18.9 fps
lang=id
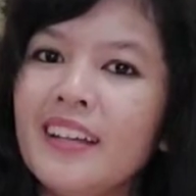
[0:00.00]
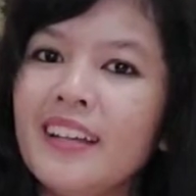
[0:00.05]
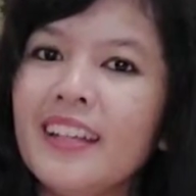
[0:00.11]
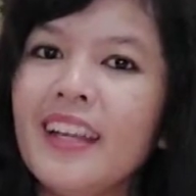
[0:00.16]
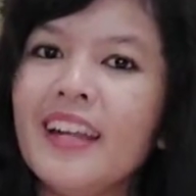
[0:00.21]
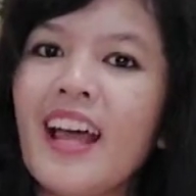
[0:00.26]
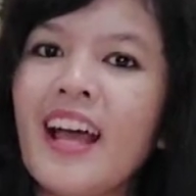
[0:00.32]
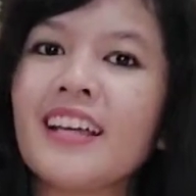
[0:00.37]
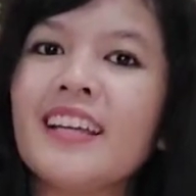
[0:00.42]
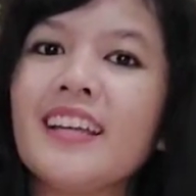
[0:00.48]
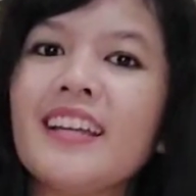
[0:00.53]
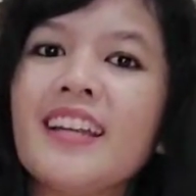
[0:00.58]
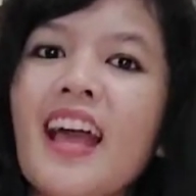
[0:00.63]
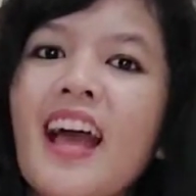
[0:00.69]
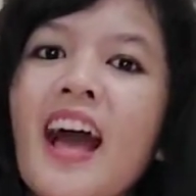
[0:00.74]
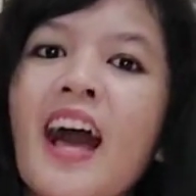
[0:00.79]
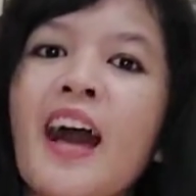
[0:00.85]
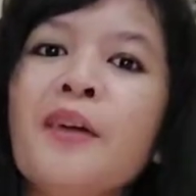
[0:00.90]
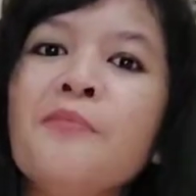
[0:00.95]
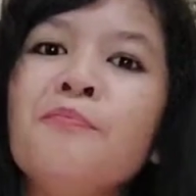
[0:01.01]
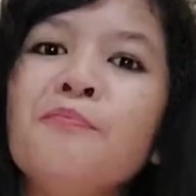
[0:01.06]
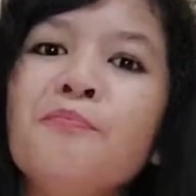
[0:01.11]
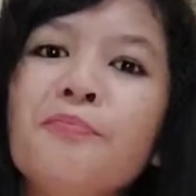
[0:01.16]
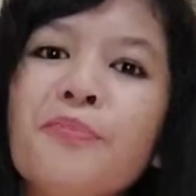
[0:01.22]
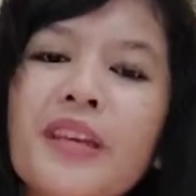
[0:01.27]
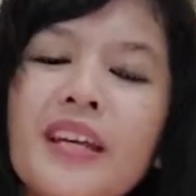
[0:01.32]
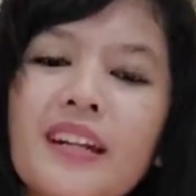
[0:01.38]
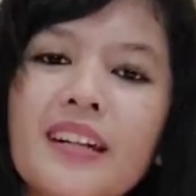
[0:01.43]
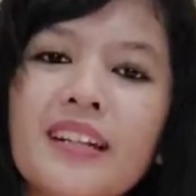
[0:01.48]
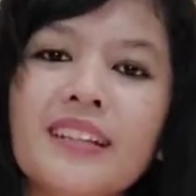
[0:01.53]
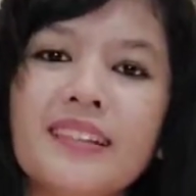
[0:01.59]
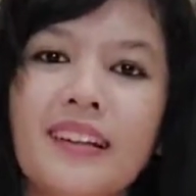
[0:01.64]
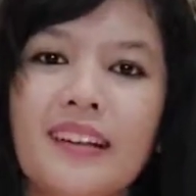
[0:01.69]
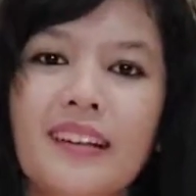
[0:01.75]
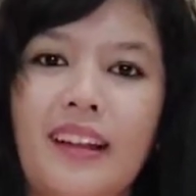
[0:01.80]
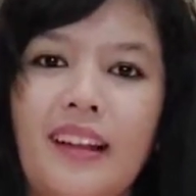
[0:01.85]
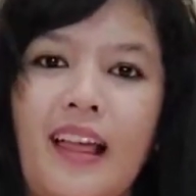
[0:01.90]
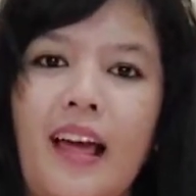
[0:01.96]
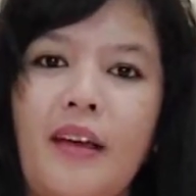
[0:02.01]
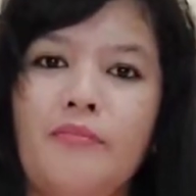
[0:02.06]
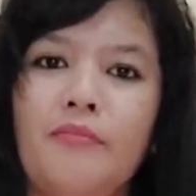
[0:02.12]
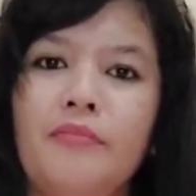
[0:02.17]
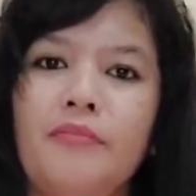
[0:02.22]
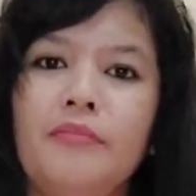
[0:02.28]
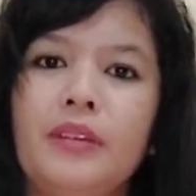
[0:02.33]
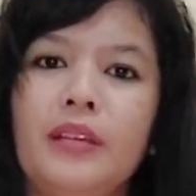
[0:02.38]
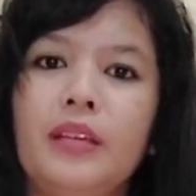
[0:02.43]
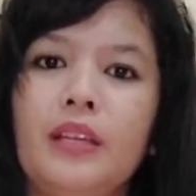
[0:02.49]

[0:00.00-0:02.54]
dan akhirnya hampir tenggelam